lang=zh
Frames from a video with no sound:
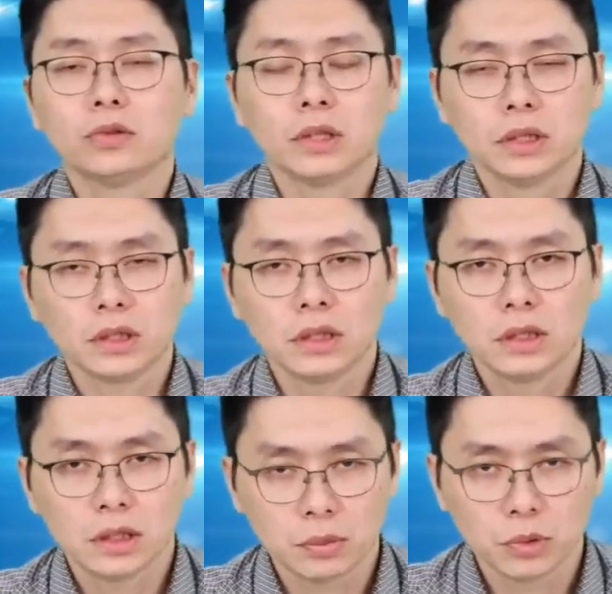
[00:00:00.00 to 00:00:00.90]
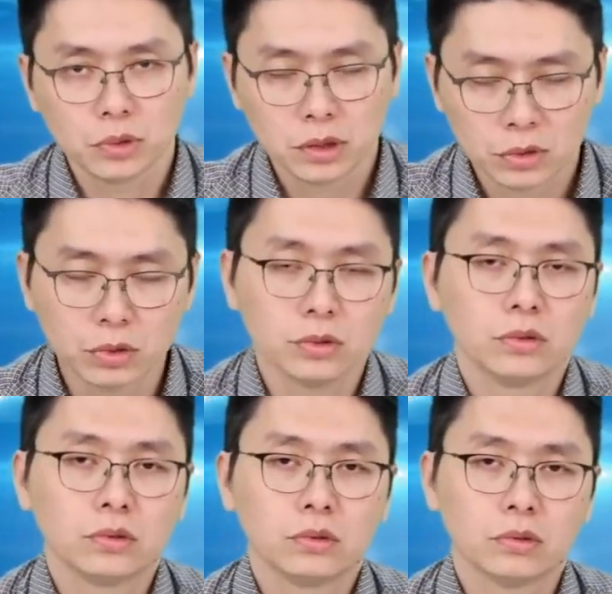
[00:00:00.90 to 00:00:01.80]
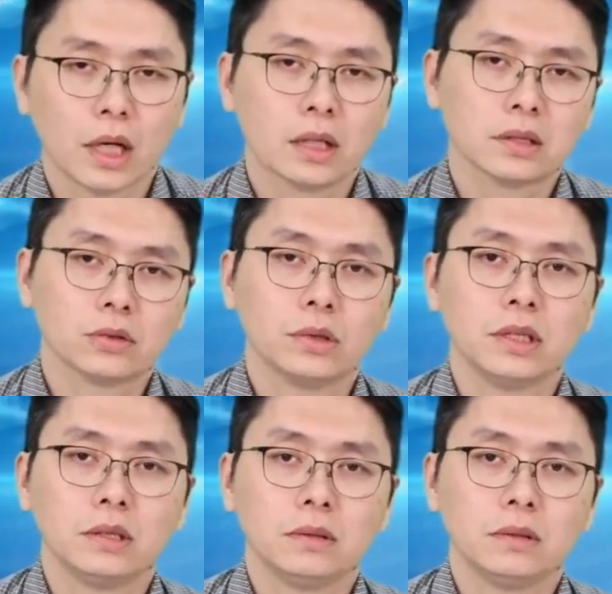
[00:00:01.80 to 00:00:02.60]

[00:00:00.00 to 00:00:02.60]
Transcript: 最新节目资讯。祝大家超顺利，